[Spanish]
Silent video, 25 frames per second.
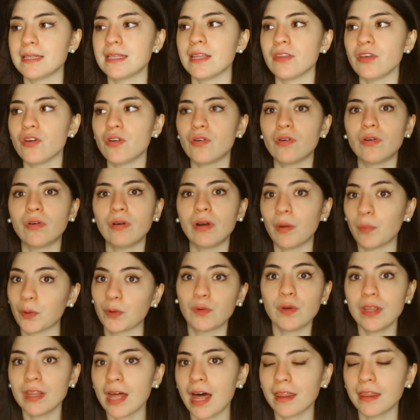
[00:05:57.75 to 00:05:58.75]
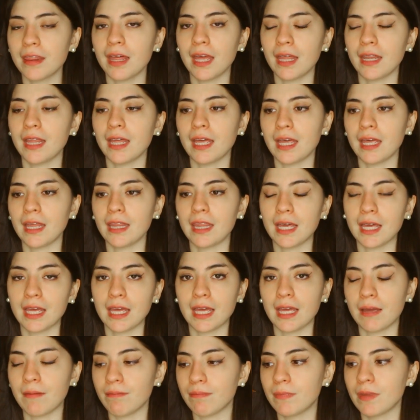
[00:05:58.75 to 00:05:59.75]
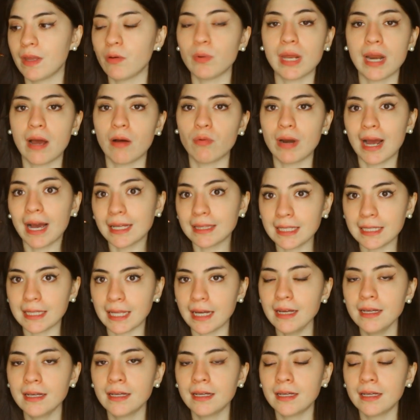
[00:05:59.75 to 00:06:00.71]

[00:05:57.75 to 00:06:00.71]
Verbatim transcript: se dio la oportunidad de, de, que hubiera una gatita